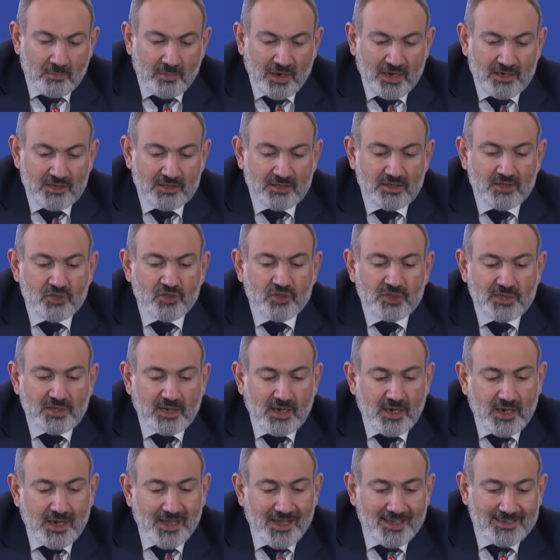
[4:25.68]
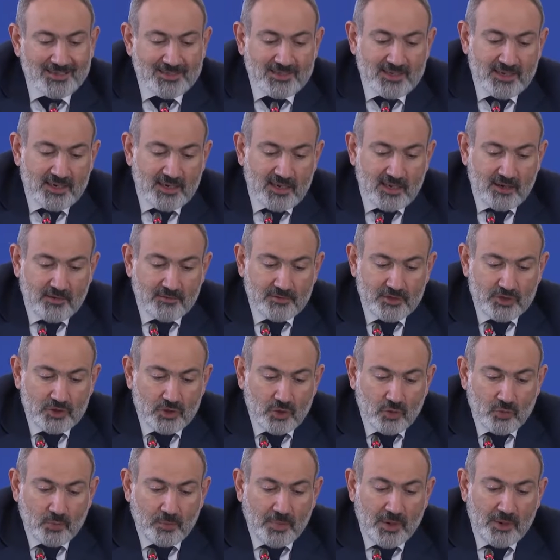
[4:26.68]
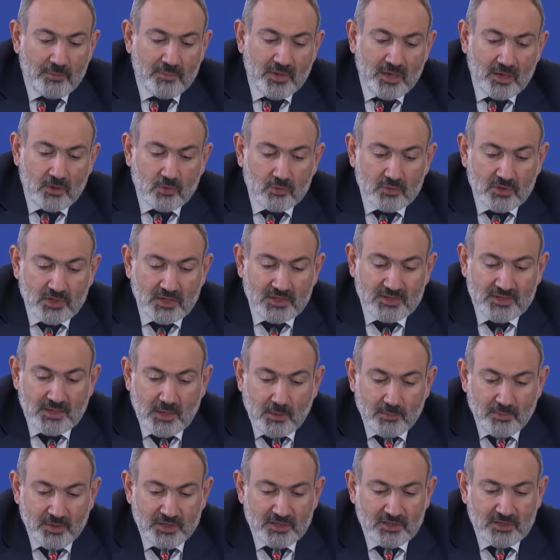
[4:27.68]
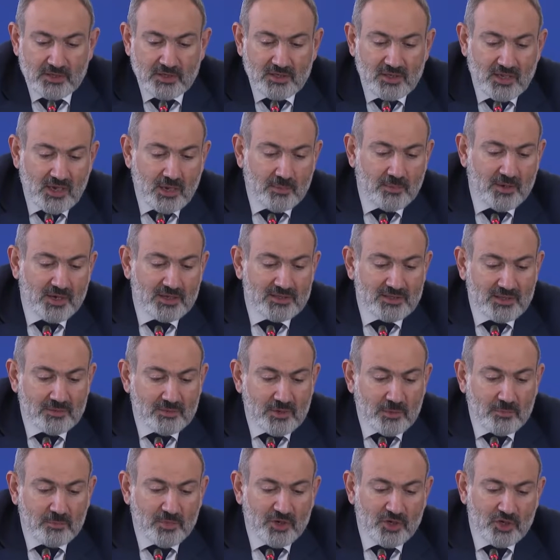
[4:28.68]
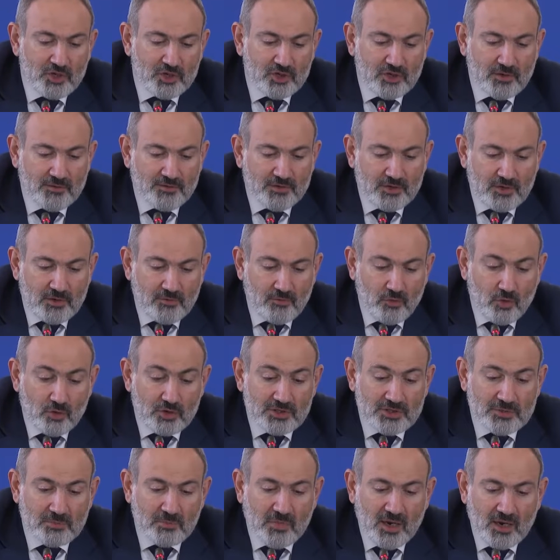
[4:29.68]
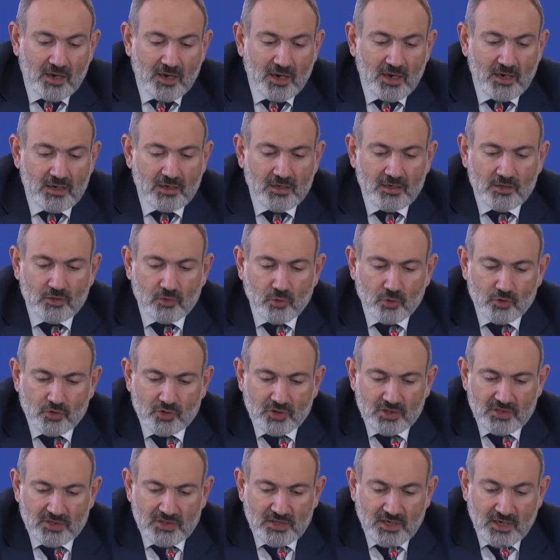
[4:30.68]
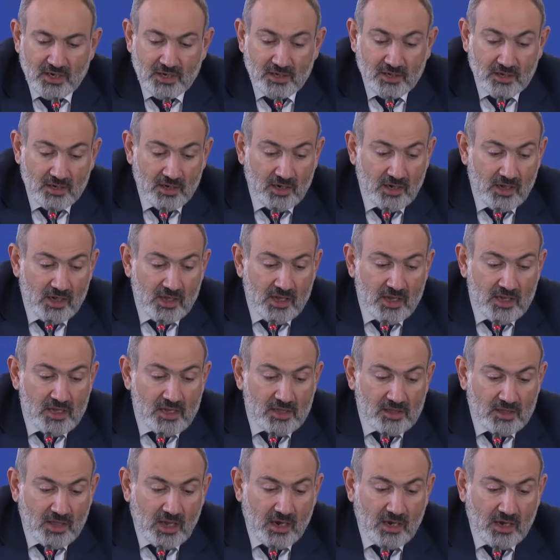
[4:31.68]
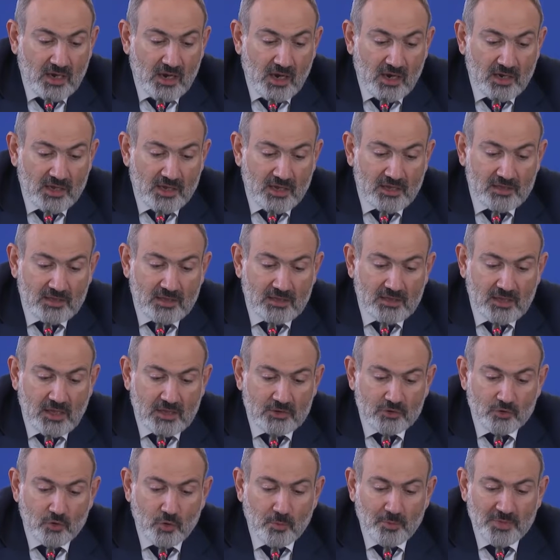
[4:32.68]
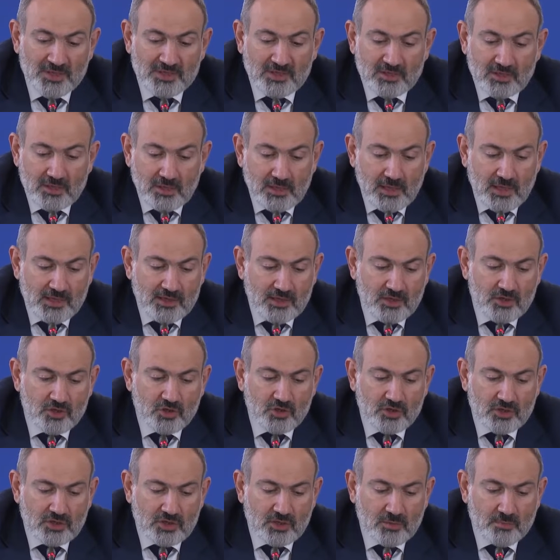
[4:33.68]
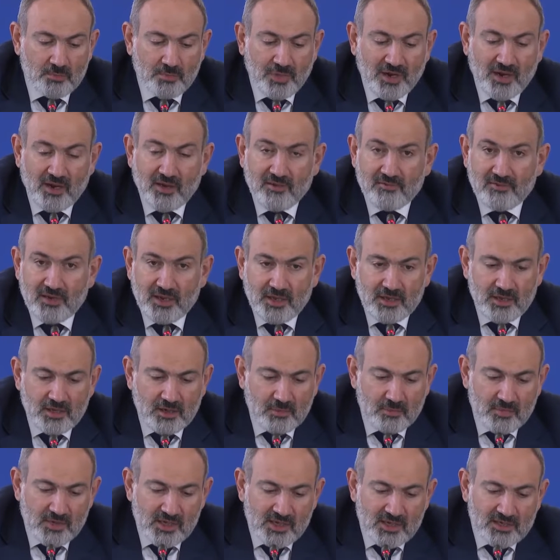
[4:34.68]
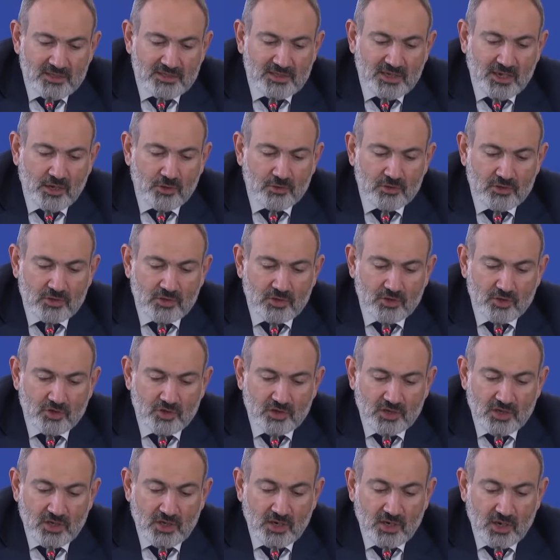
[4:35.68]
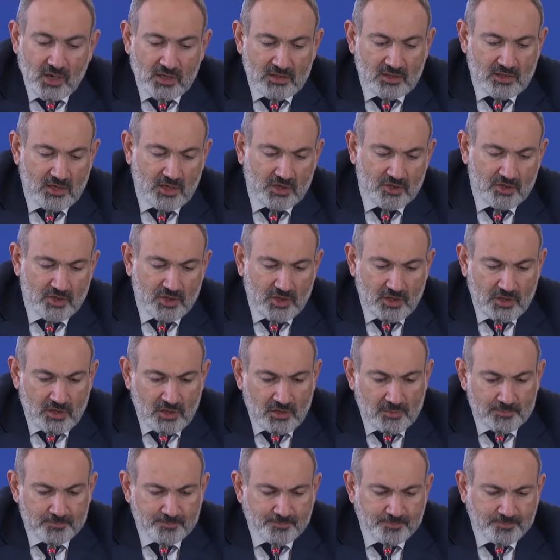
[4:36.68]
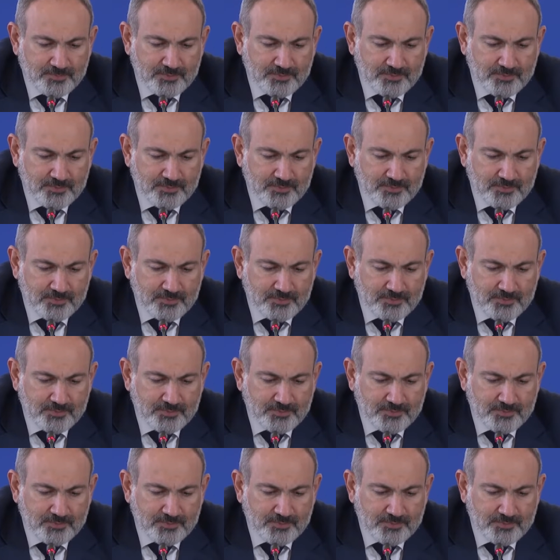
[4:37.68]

Политическая оценка вышеупомянутых событий необходима прежде всего с моральной точки зрения, так как это должно быть логическим проявлением союзнических отношений.